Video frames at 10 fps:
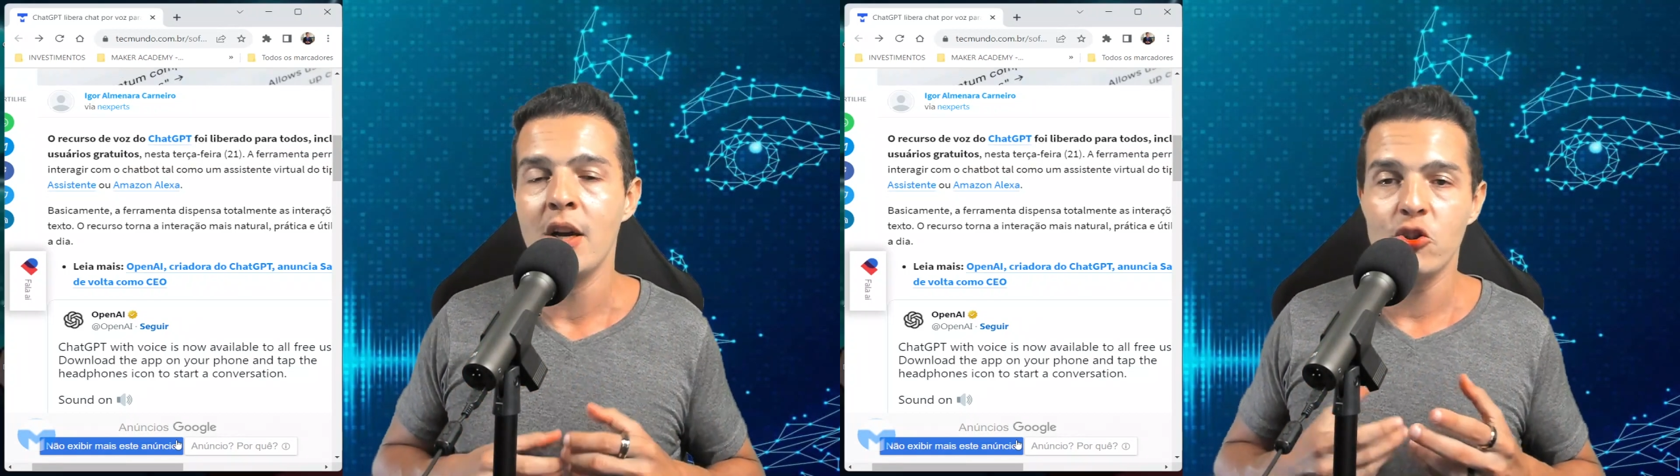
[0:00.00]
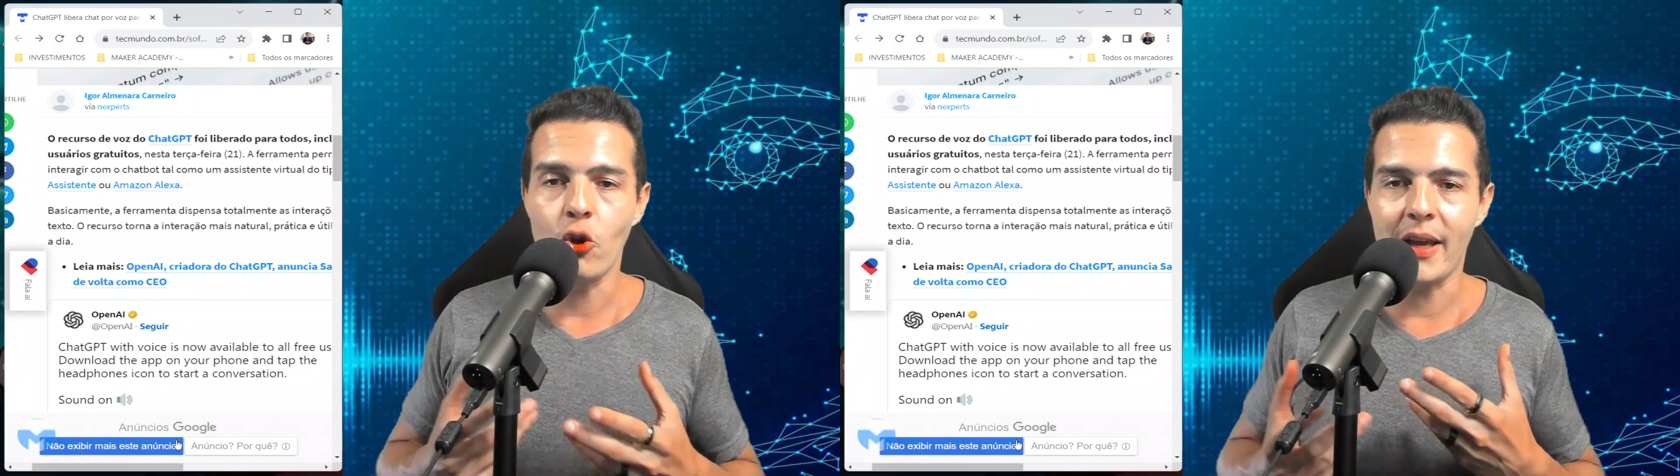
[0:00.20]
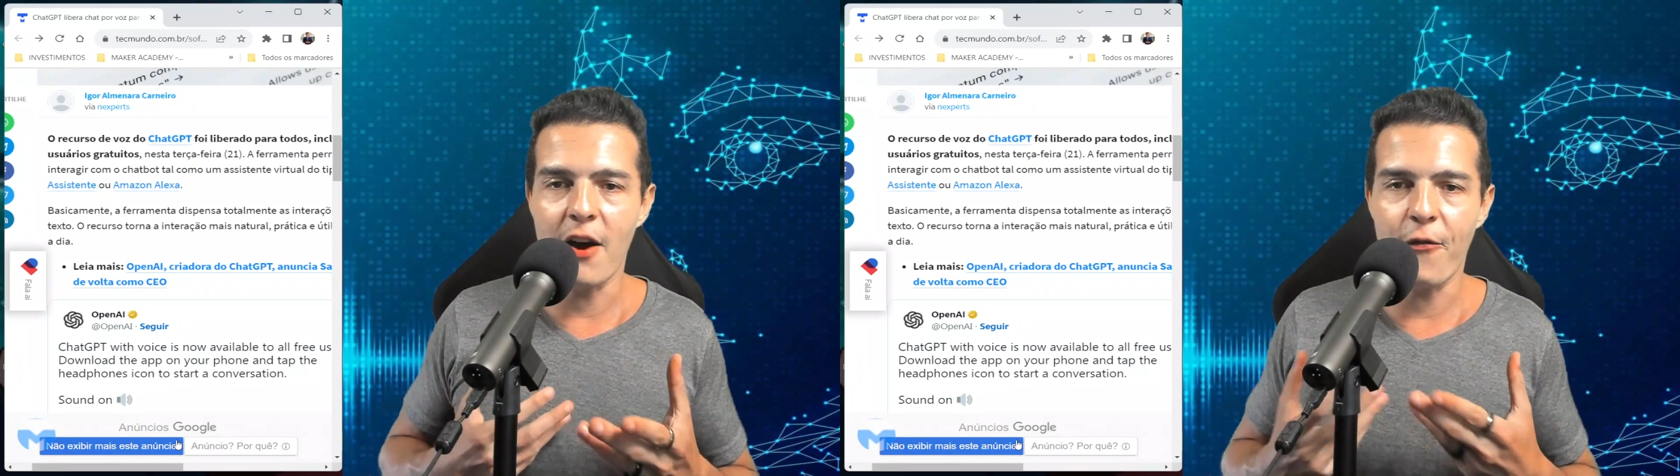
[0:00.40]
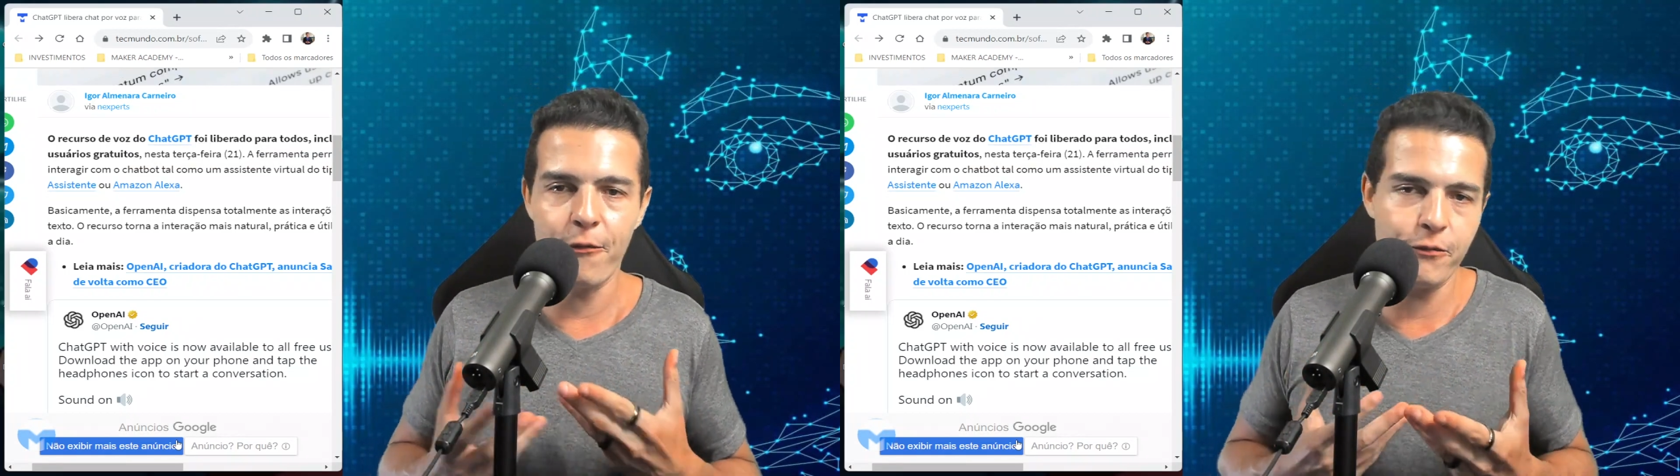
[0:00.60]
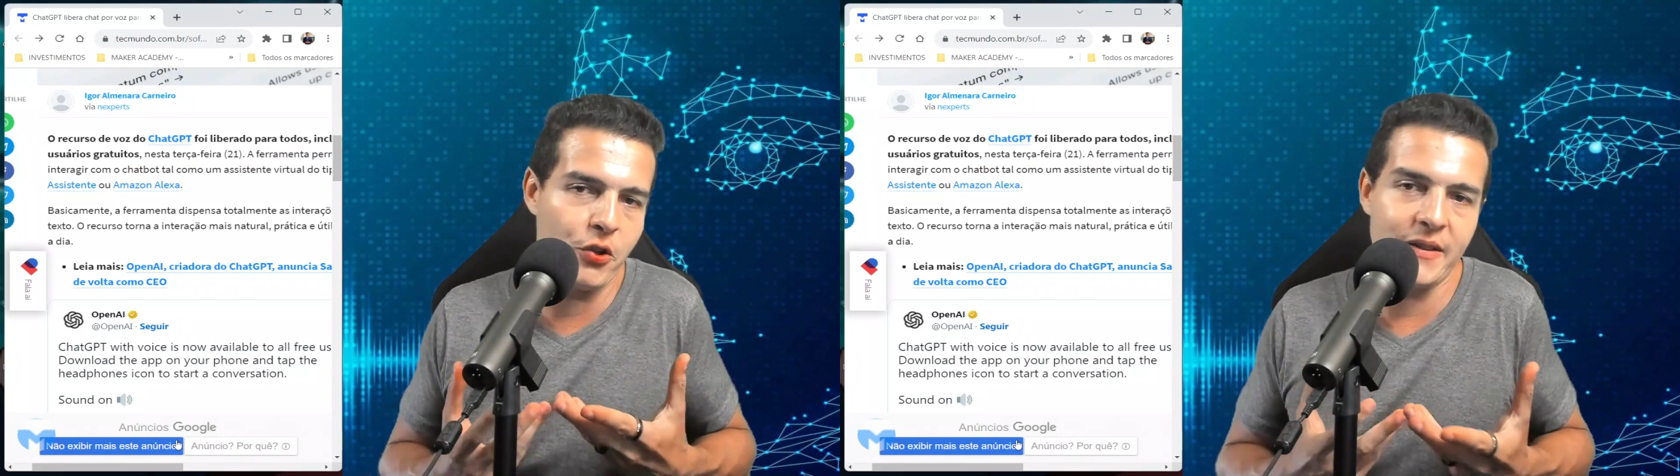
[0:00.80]
Só que, a,
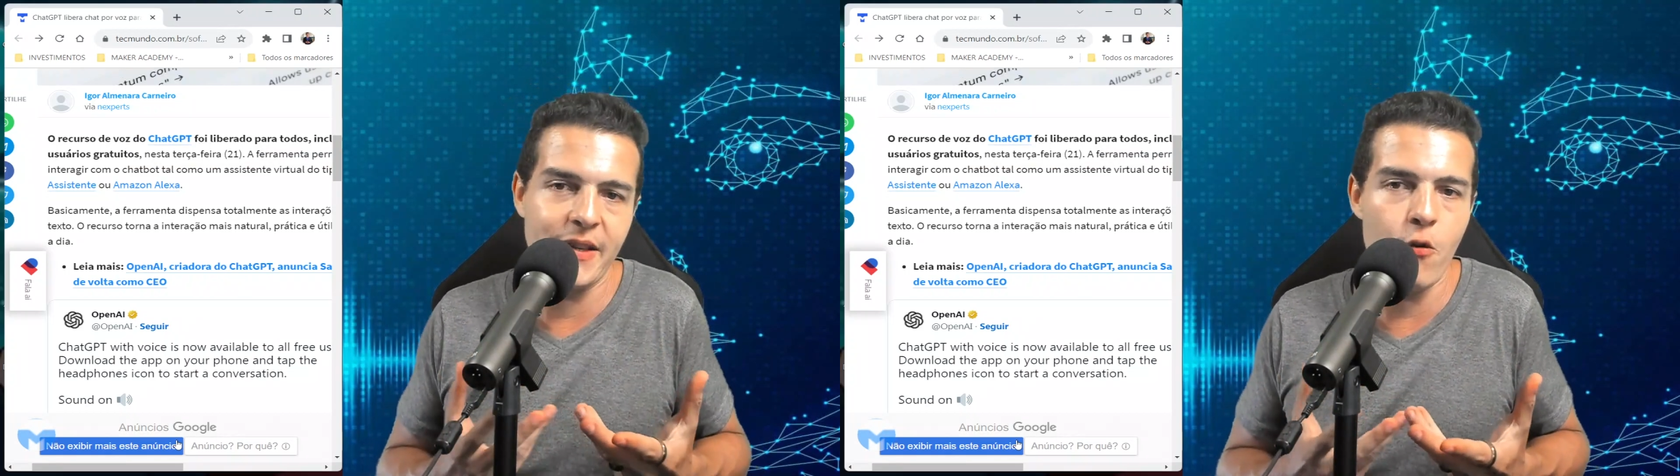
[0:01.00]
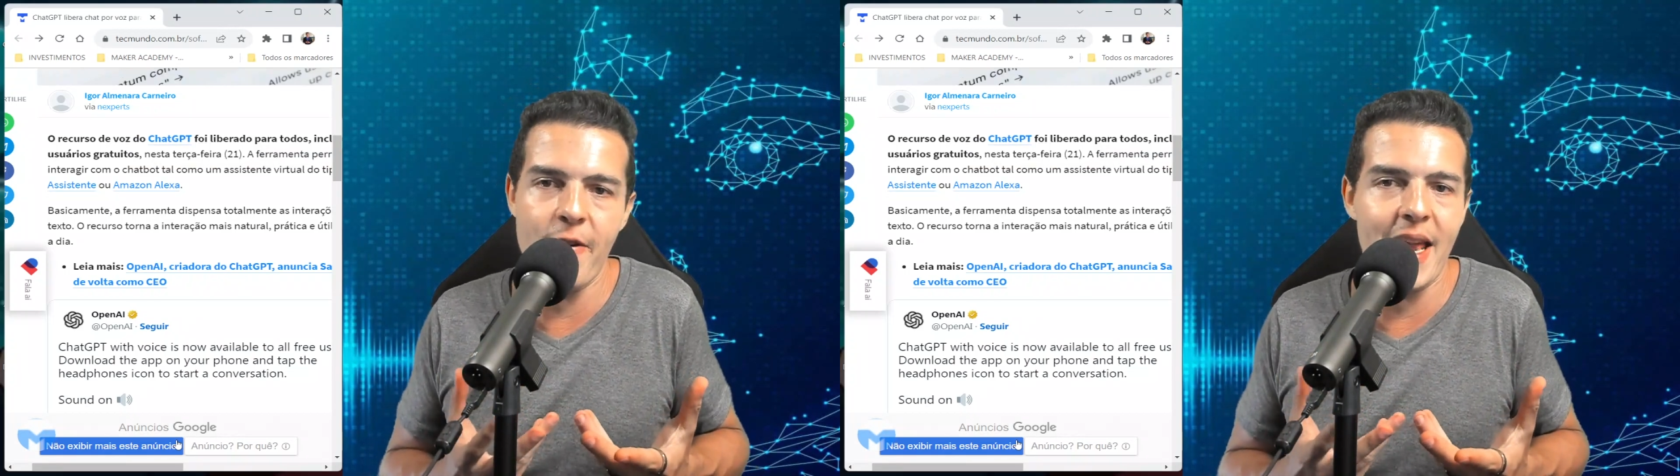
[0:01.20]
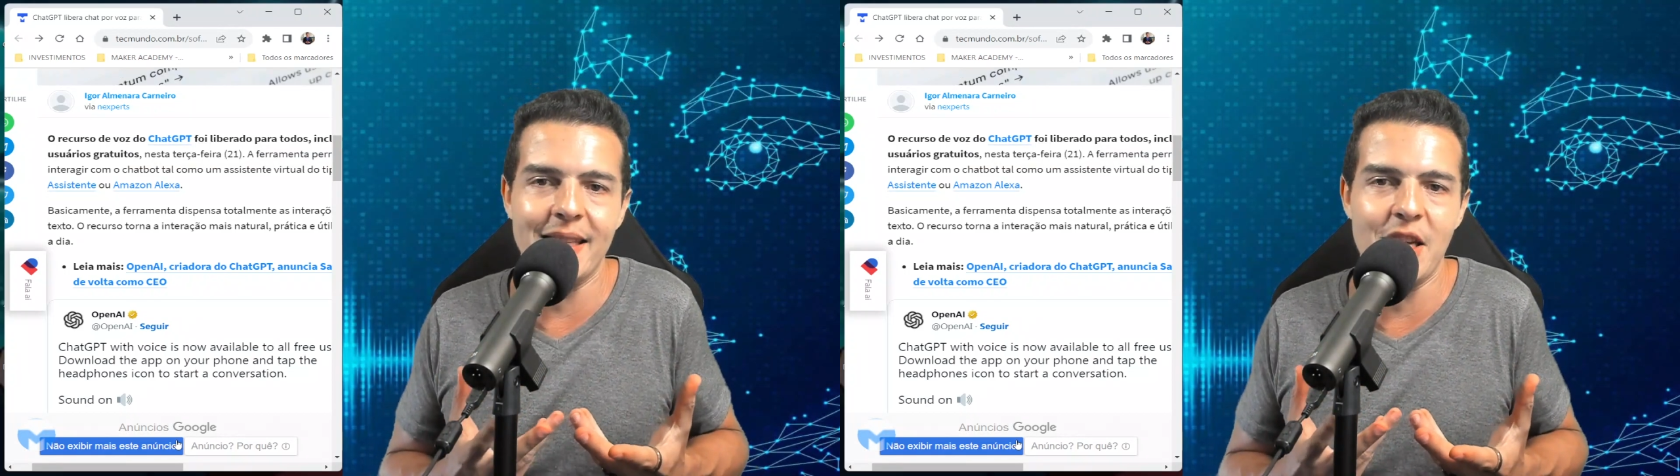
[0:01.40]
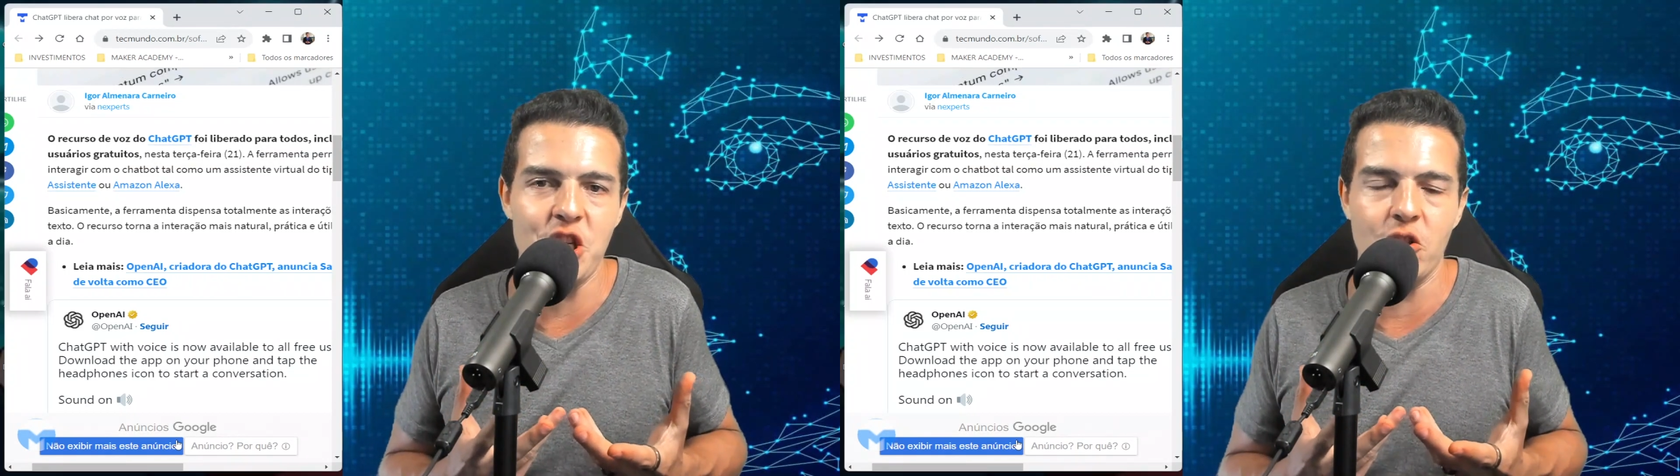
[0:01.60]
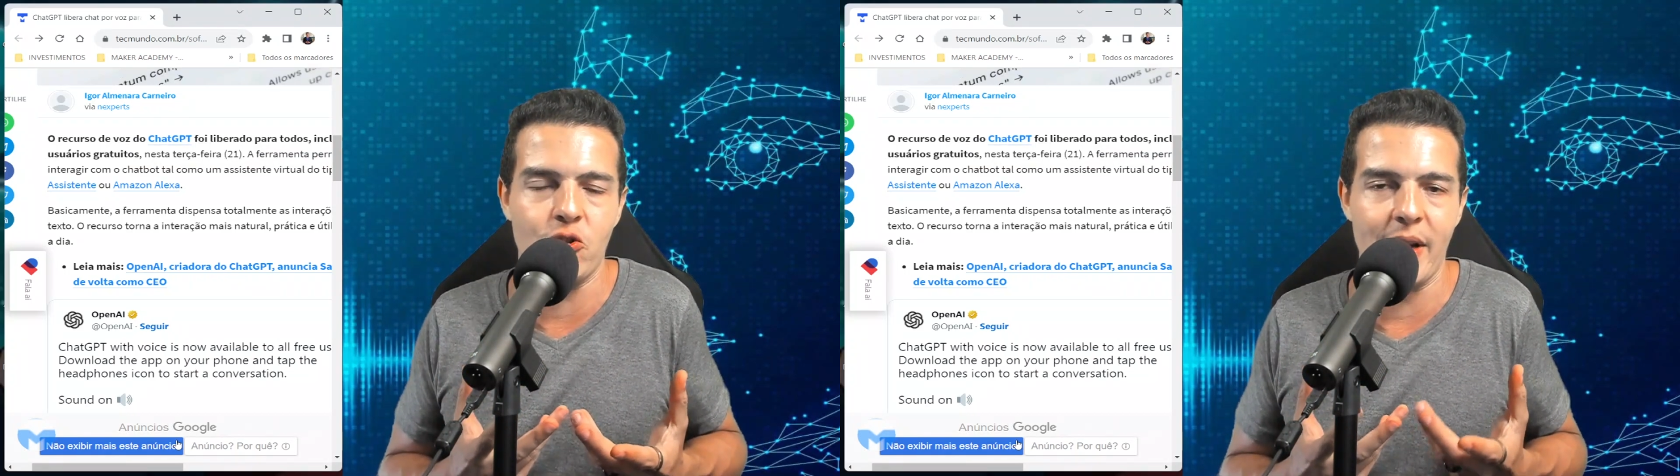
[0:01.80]
só que você não vê nada
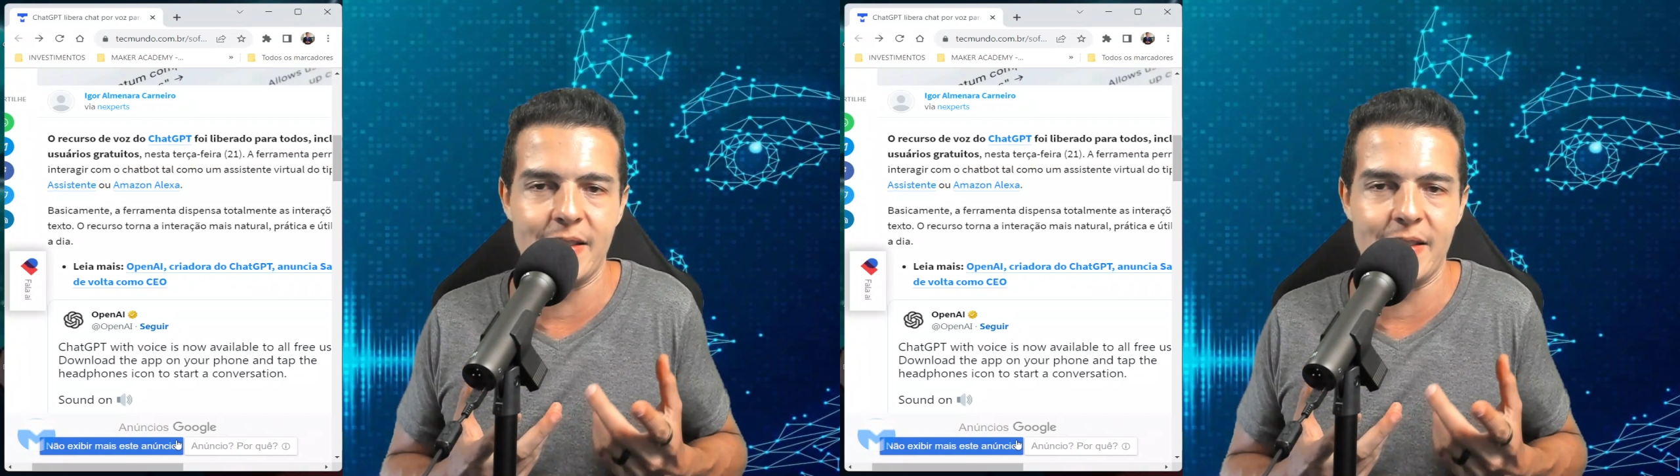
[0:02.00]
disso, né?